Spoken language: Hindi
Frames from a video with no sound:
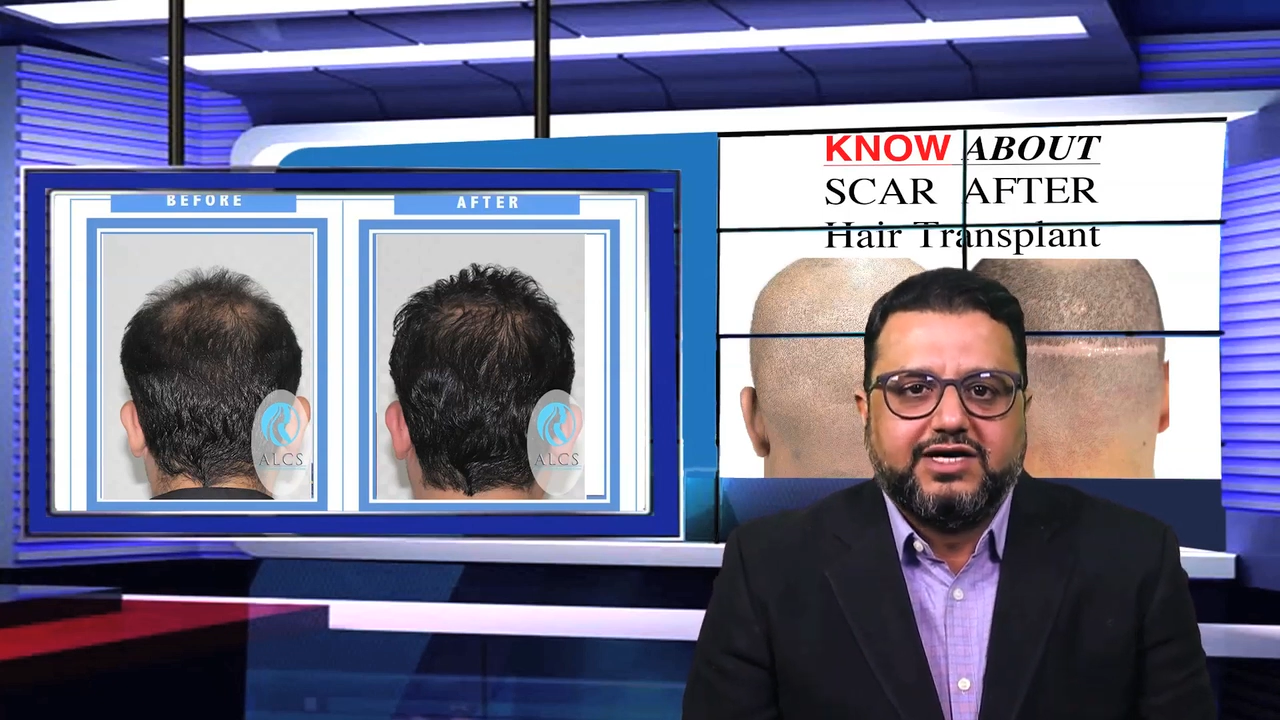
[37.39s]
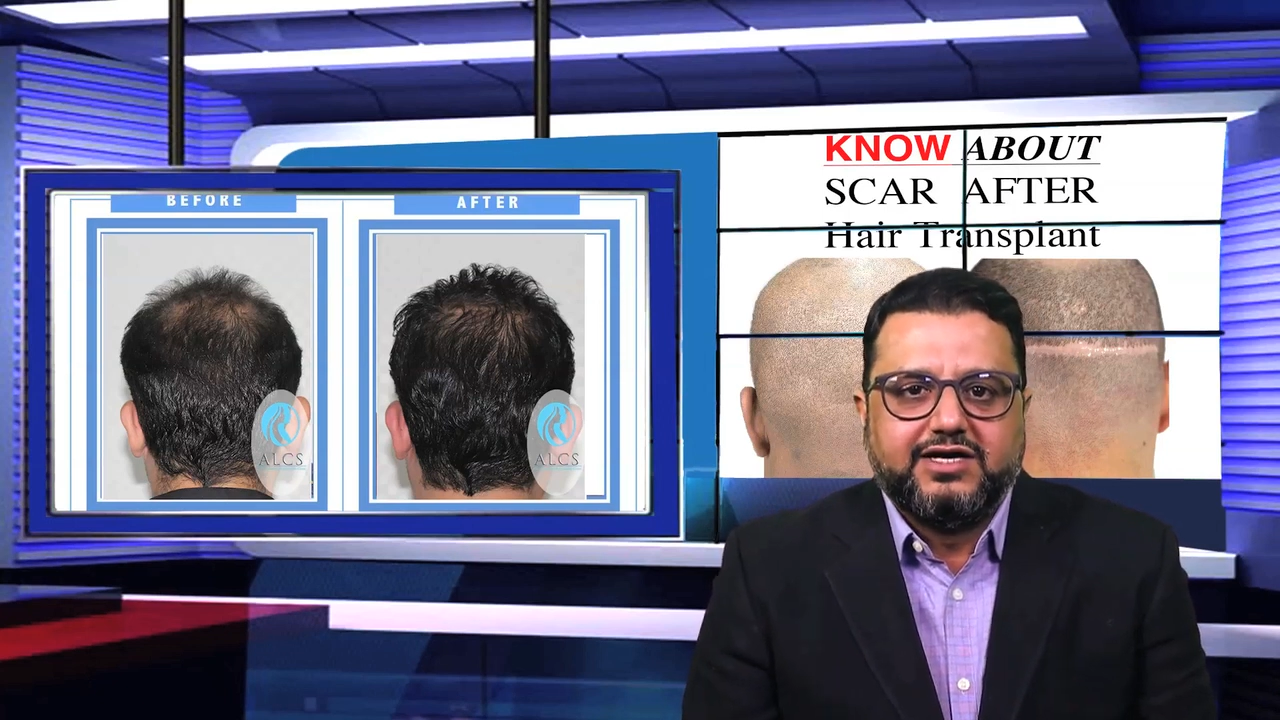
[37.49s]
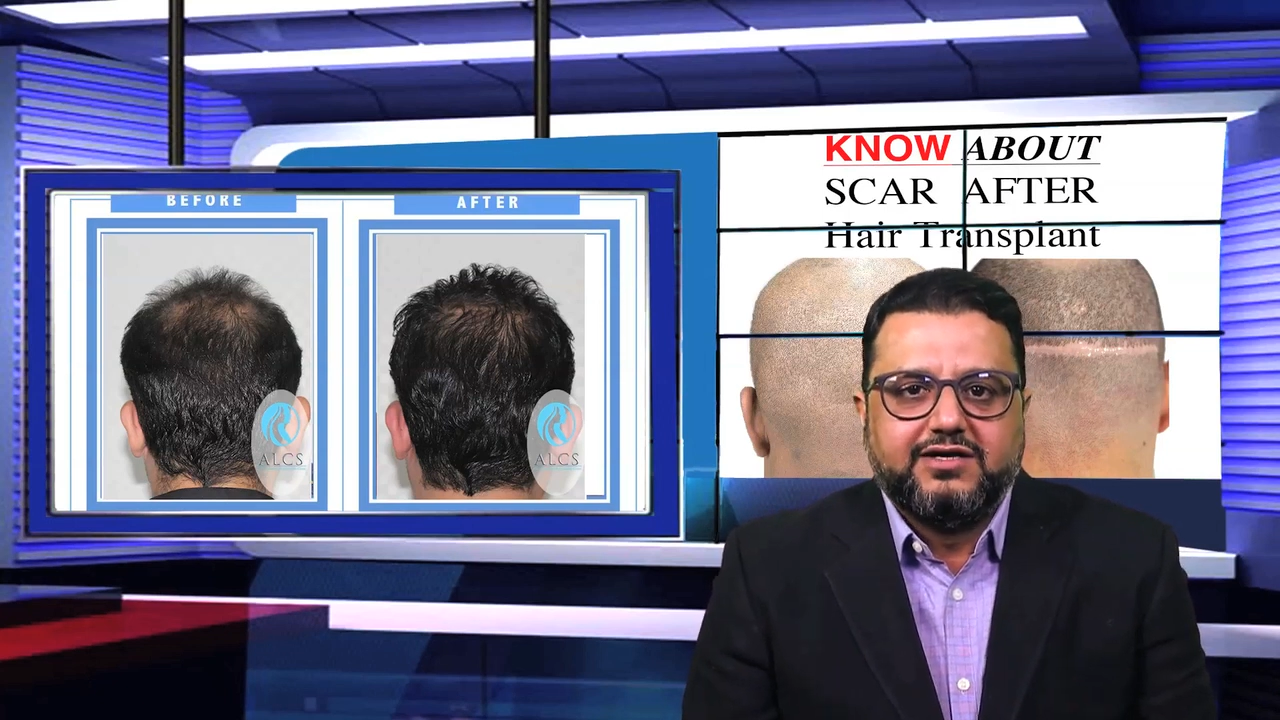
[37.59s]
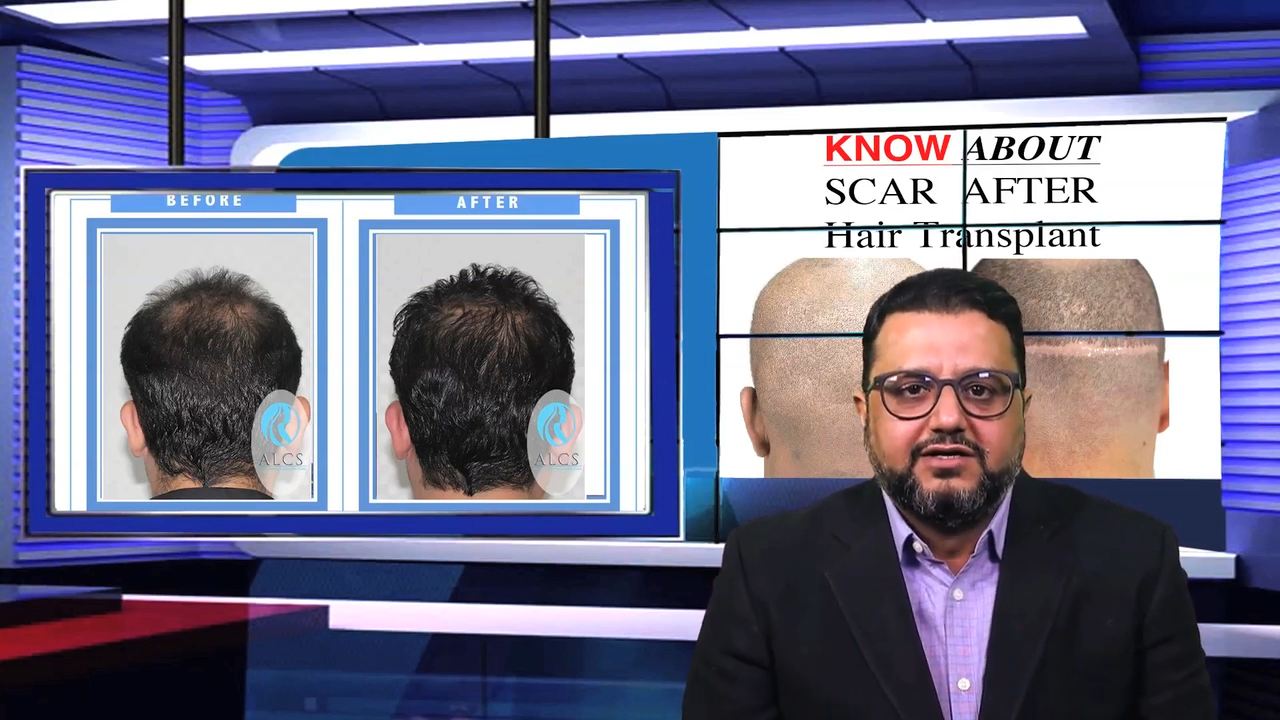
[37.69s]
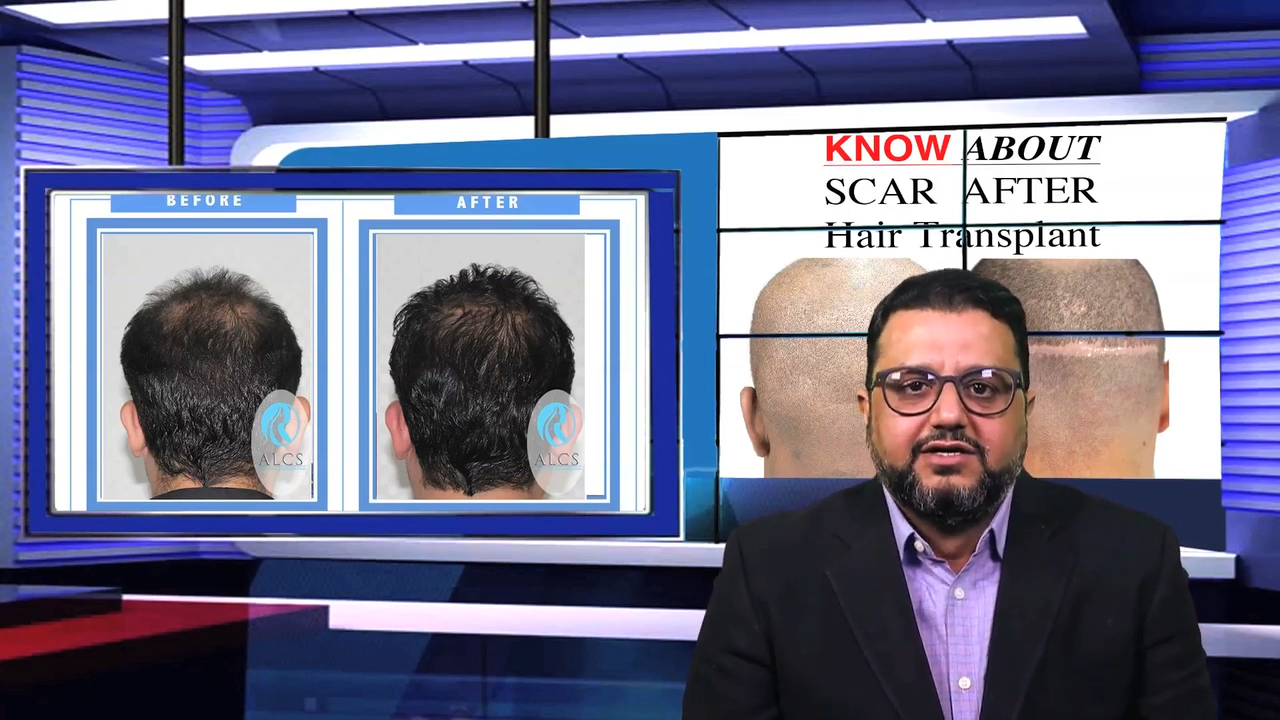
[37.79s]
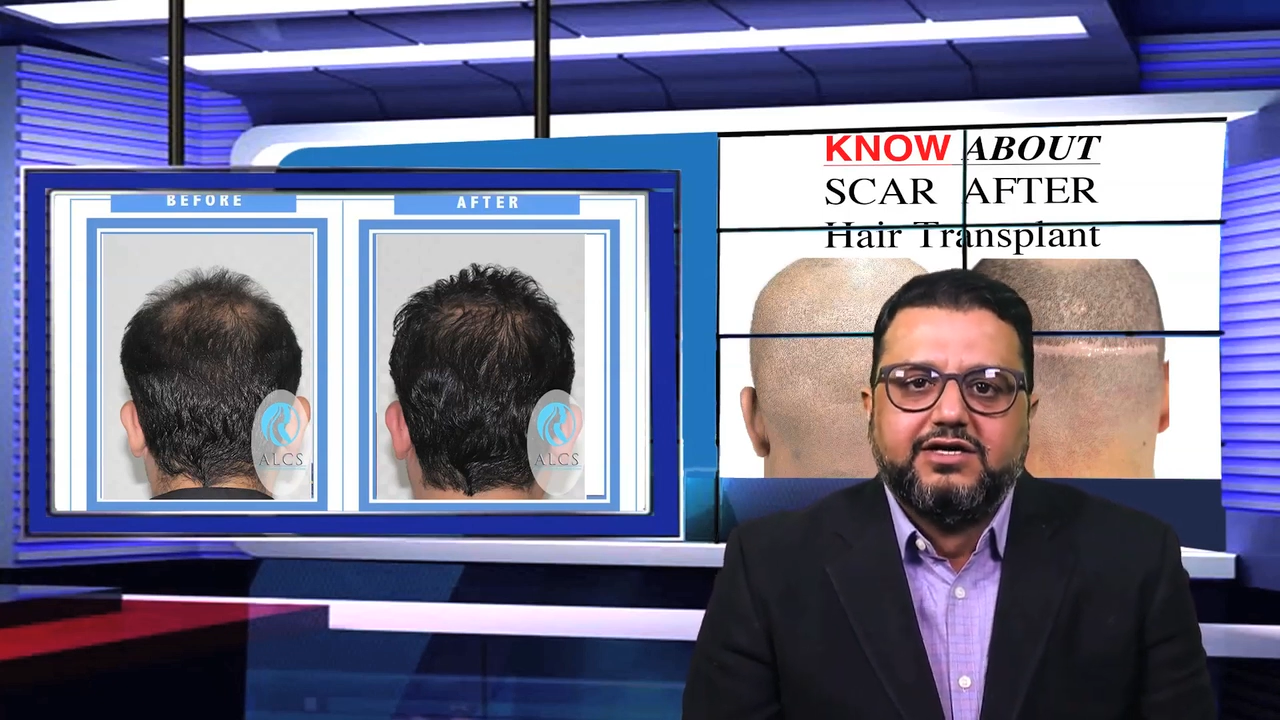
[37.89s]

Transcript: आएगा